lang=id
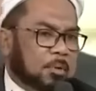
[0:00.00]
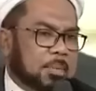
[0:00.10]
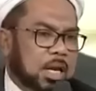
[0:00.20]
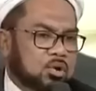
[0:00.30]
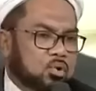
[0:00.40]

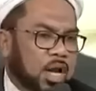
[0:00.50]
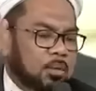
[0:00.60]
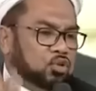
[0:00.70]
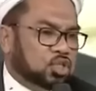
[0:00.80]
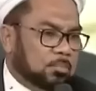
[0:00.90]
pemilu
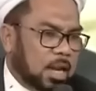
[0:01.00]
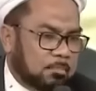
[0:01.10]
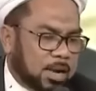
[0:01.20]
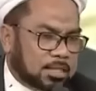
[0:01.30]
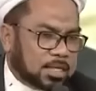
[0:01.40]
2019
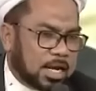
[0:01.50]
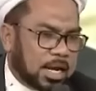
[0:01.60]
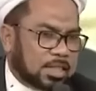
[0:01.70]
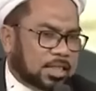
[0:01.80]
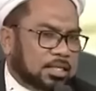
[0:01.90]

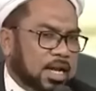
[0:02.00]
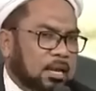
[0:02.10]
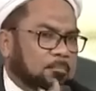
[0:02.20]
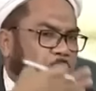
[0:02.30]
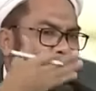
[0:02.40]
adalah
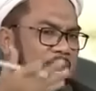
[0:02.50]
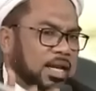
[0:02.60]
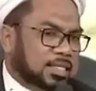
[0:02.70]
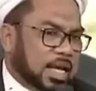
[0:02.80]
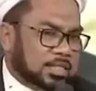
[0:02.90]
terjadi
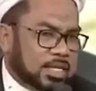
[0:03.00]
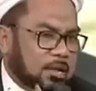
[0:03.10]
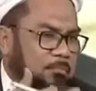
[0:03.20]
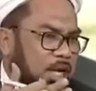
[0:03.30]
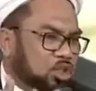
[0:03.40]
polarisasi
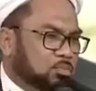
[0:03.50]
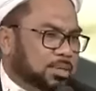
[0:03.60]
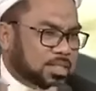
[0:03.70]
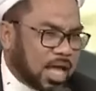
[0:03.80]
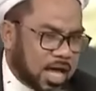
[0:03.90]
yang begitu
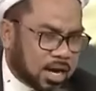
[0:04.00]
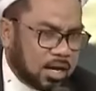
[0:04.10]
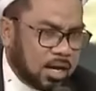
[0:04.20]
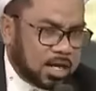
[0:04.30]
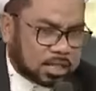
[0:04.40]
besar,
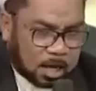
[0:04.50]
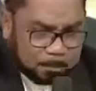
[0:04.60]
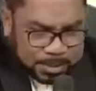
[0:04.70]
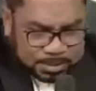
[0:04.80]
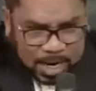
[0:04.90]

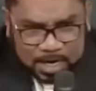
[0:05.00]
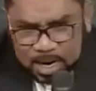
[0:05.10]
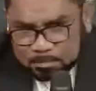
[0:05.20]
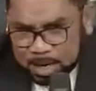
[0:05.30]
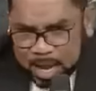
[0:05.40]
terpecah
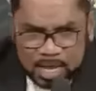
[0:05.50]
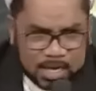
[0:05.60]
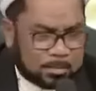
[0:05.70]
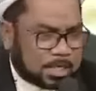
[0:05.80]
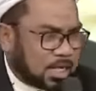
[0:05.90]
dan belah
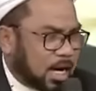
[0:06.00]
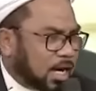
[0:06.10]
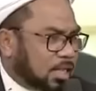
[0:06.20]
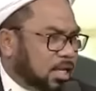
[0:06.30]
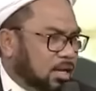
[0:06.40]
ini
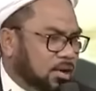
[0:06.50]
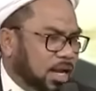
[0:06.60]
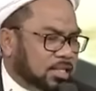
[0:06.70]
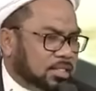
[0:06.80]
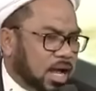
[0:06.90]
masyarakat
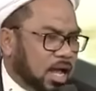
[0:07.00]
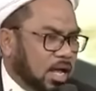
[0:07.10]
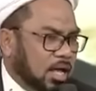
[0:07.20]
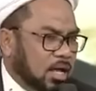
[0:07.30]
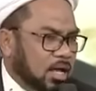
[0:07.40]
Indonesia.
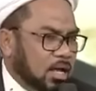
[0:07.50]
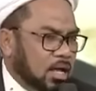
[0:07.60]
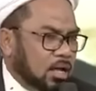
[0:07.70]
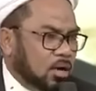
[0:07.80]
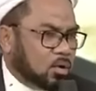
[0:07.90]

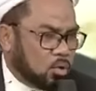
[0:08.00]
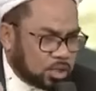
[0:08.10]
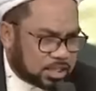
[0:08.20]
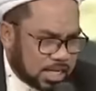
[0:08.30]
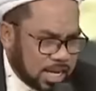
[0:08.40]

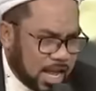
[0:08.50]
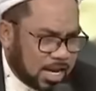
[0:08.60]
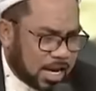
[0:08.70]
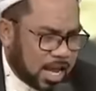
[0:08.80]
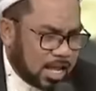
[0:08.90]
Kuncinya
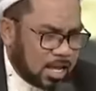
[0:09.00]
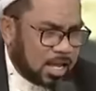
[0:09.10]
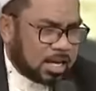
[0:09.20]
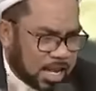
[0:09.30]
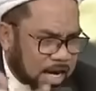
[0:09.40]
adalah
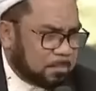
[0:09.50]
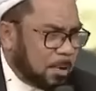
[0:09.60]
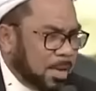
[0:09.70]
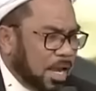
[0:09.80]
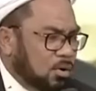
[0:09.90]
dari
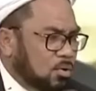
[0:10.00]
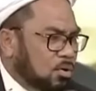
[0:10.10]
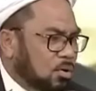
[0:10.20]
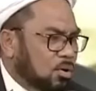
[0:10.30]
pemilu.